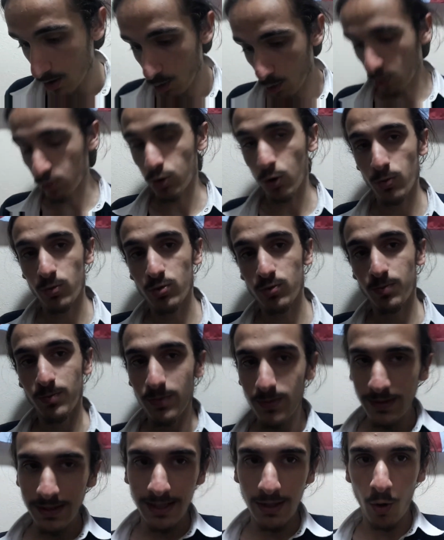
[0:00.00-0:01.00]
Otobüs
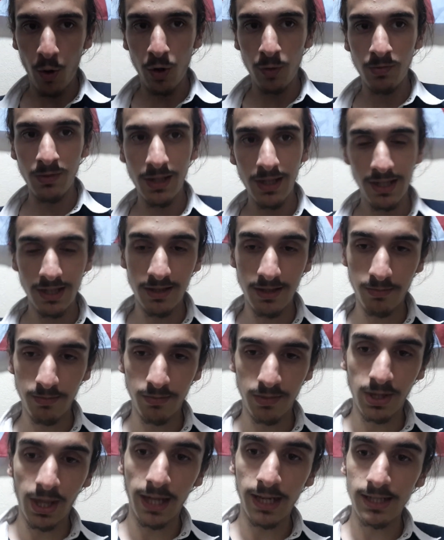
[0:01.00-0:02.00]
önümde bir
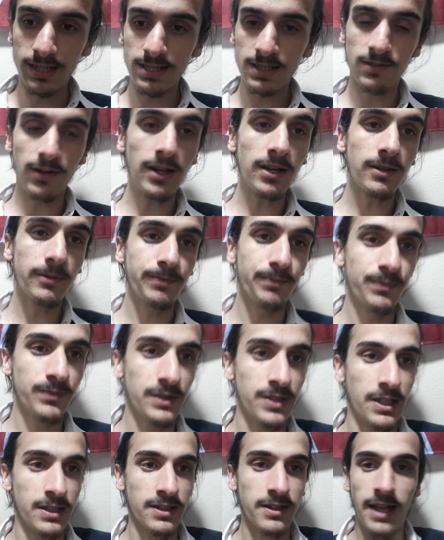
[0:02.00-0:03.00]
tane kız var.
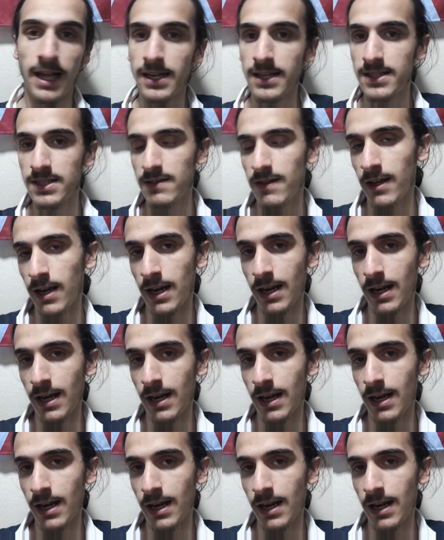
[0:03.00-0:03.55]
Yanında da annesi var